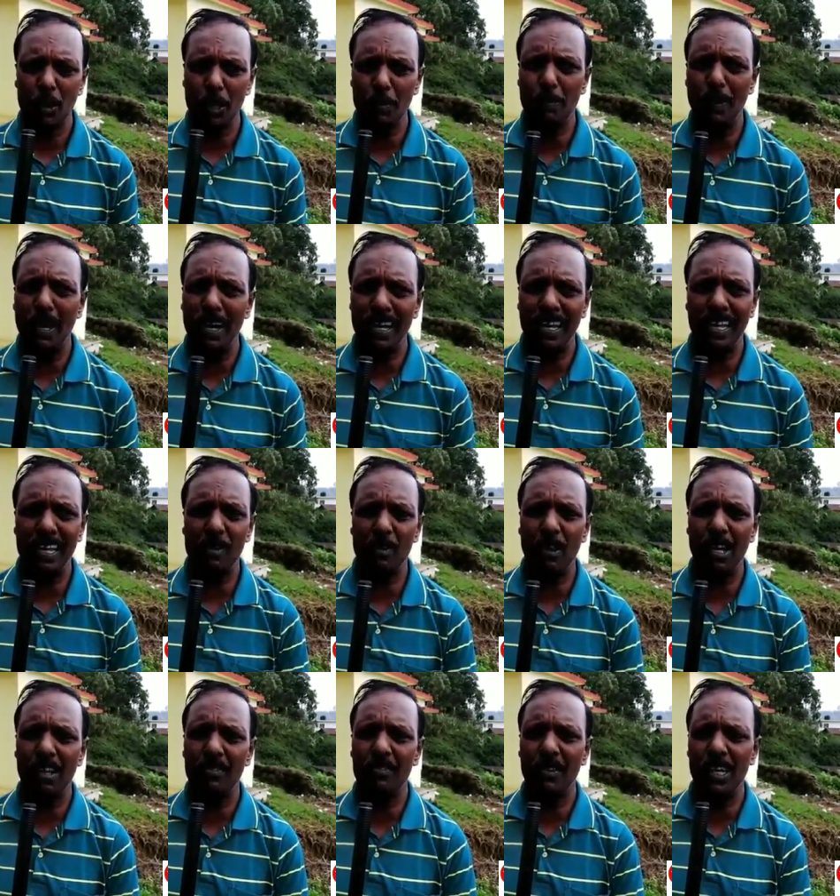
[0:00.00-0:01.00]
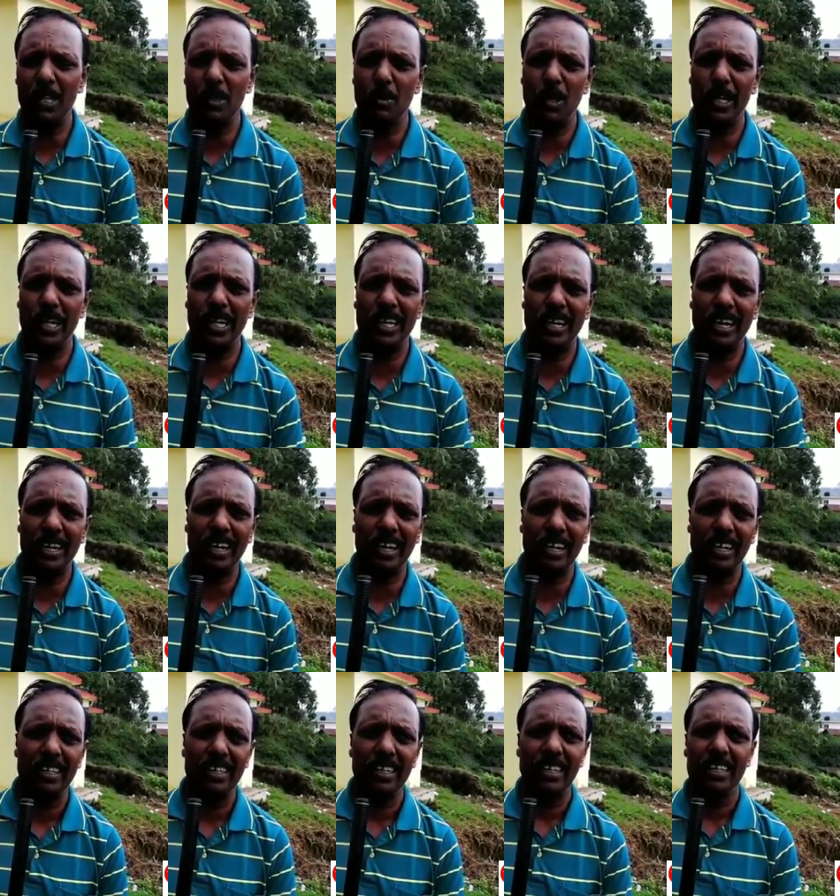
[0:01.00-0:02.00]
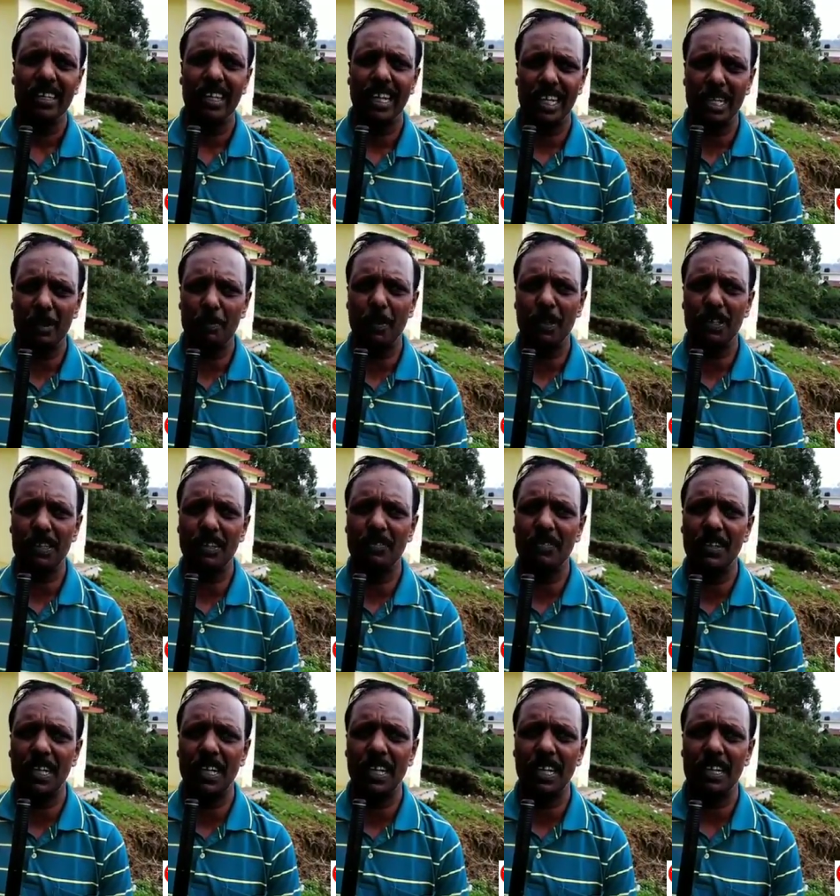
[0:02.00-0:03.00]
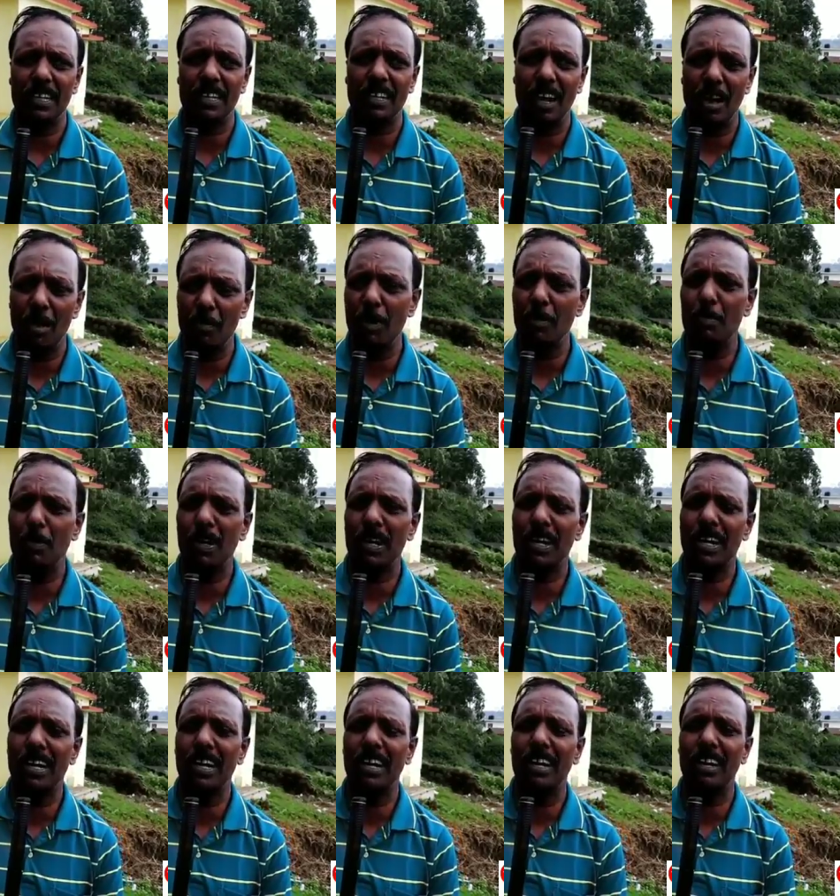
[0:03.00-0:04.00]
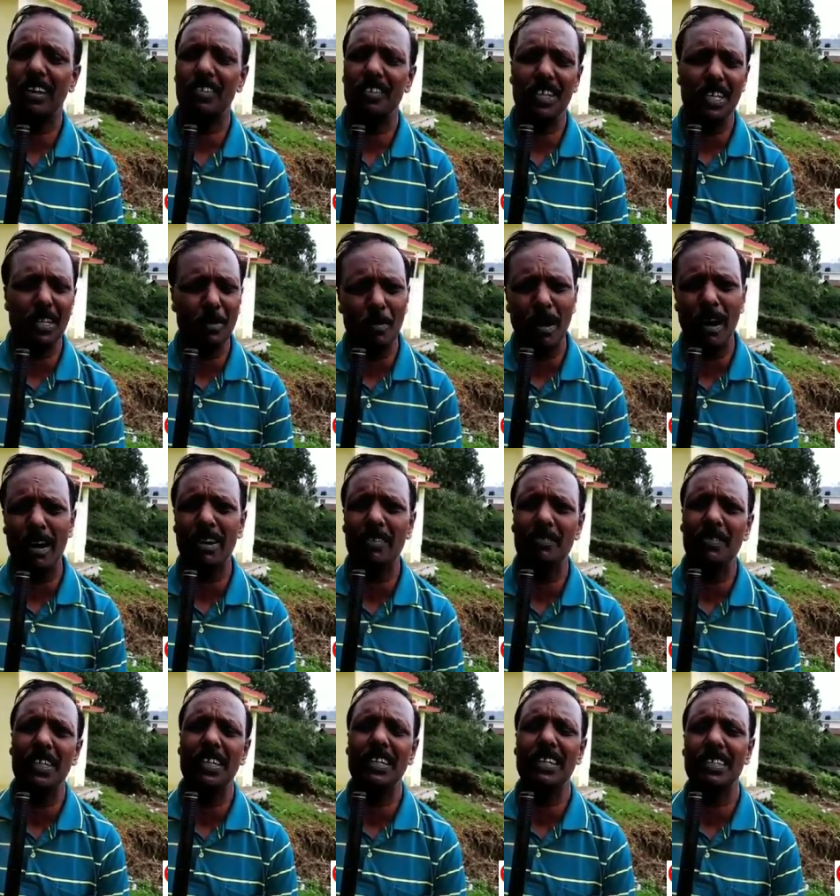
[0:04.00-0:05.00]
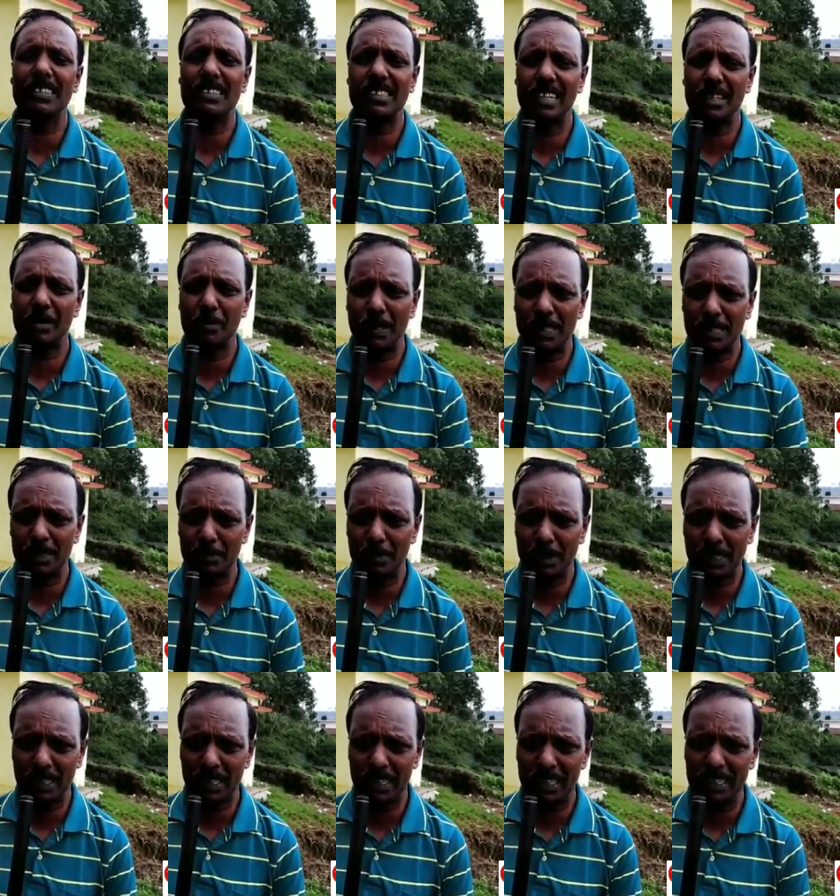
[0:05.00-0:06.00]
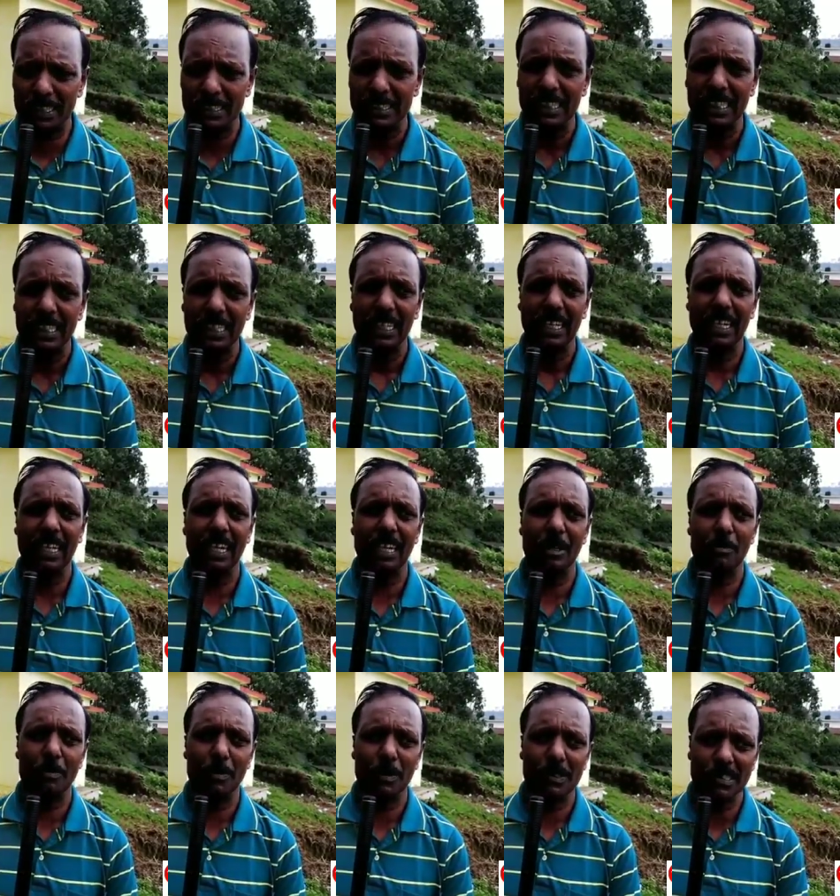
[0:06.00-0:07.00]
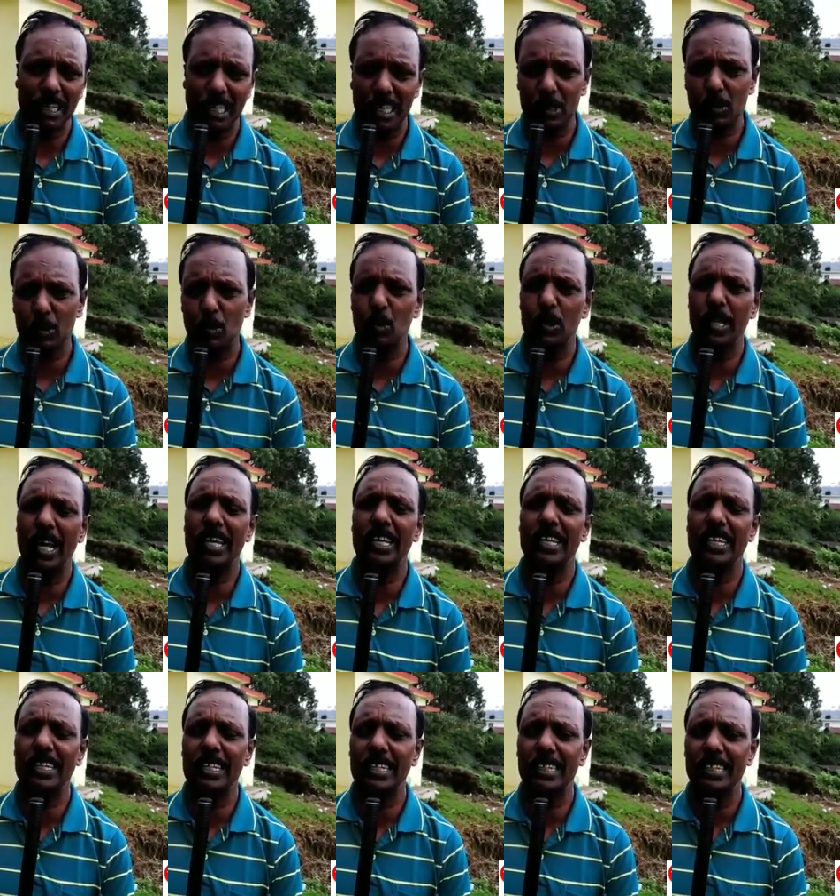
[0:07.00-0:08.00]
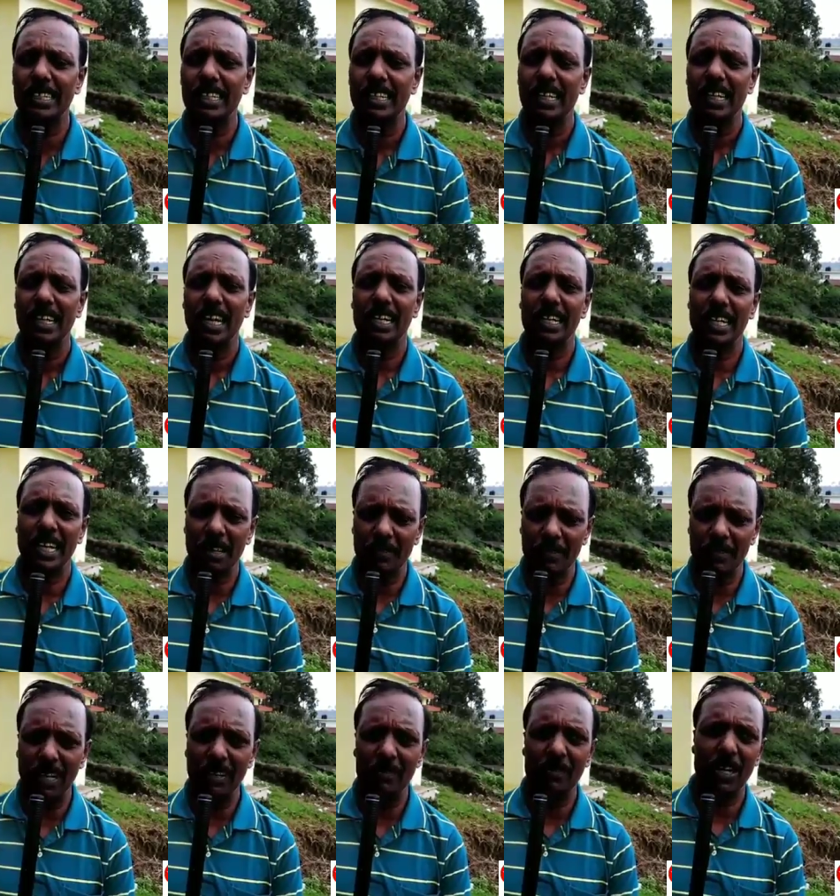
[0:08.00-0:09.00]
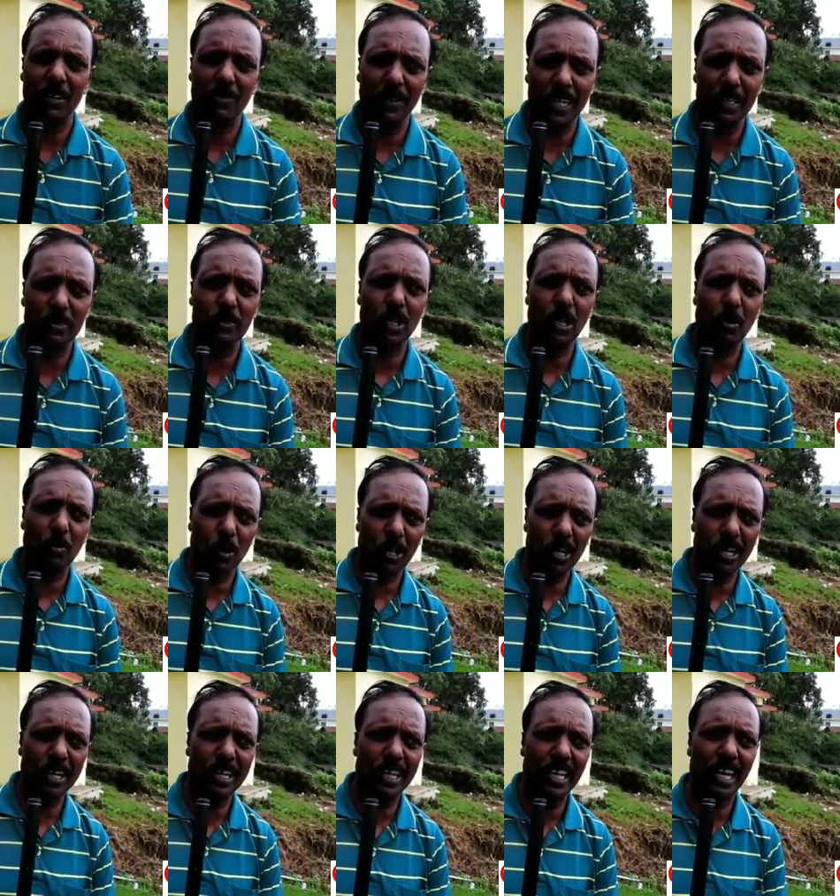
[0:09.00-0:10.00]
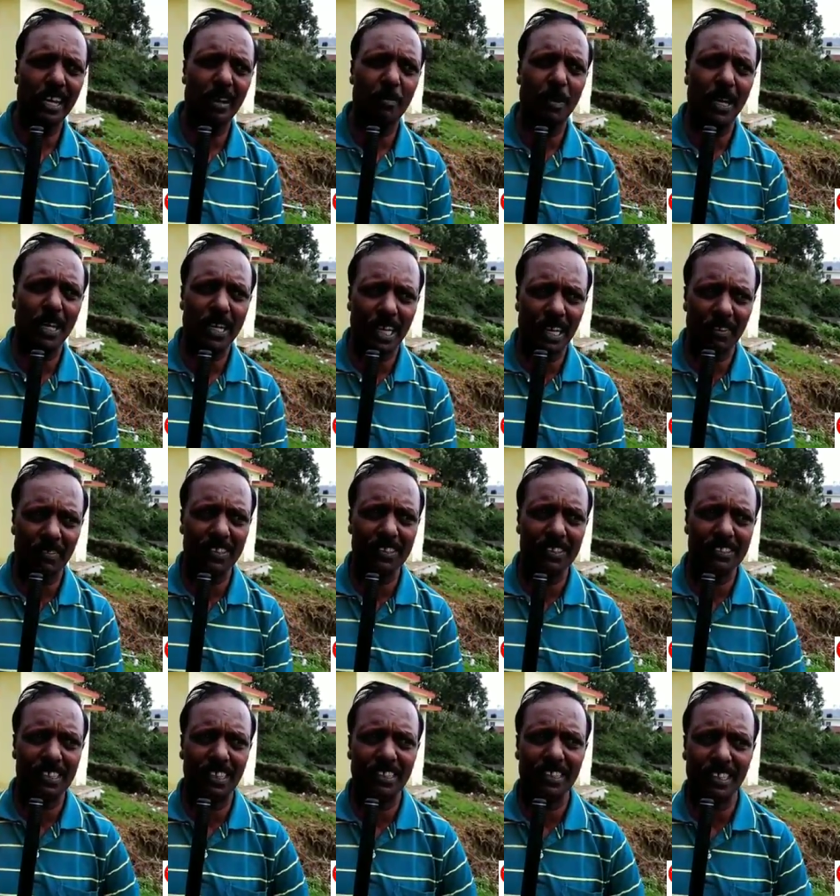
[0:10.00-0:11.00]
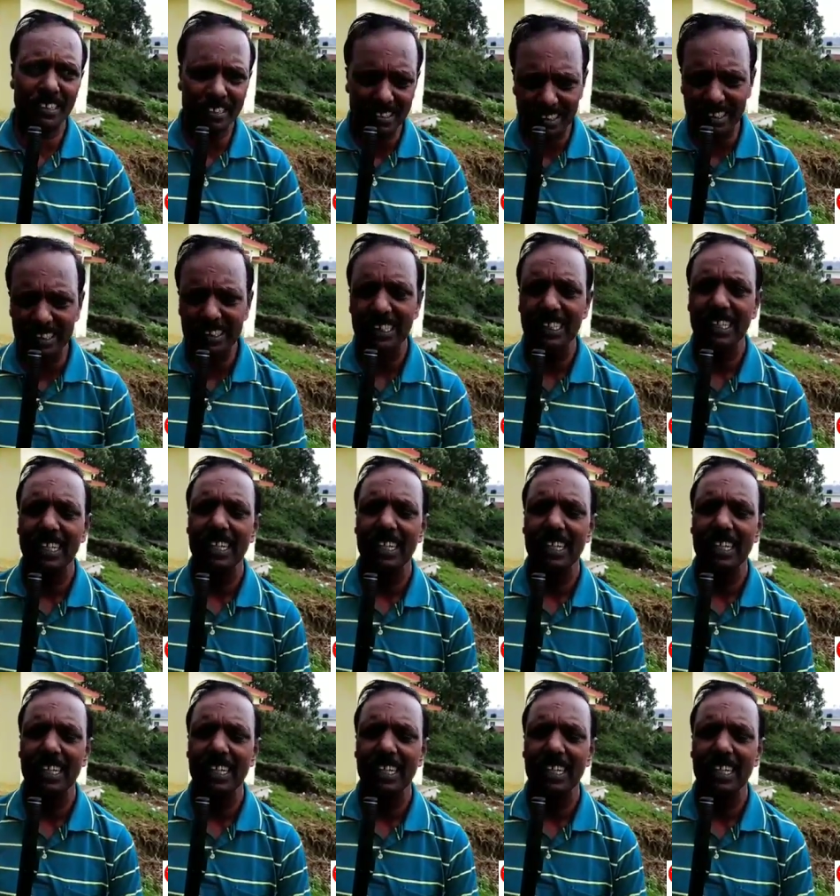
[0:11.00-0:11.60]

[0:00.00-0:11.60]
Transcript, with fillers: குறிப்பாக எங்களுடைய வேண்டுகோள் என்னன்னா நகரப்புறத்தை விட கிராமப்புறங்களில் அதிகமாக வீடுகள் சேதப்படுத்தப்பட்டிருக்கு சேதத்துக்குள்ளாக எனவே வருவாய்த்துறை உடனடியாக மக்களை வந்து சந்தித்து